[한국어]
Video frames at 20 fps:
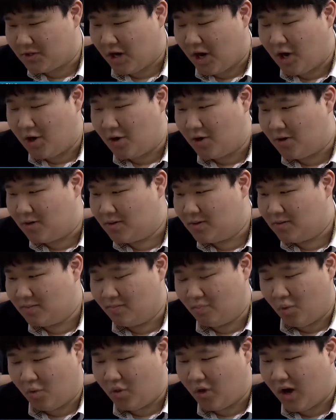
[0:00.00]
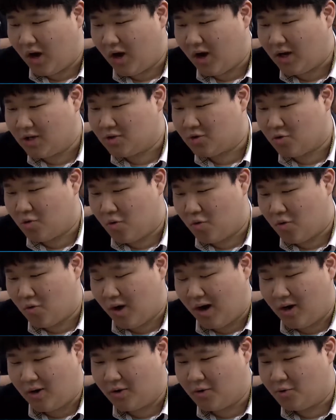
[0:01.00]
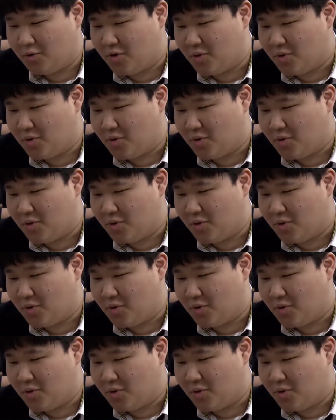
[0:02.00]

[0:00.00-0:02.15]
잘 못 나와가지고 안 그래도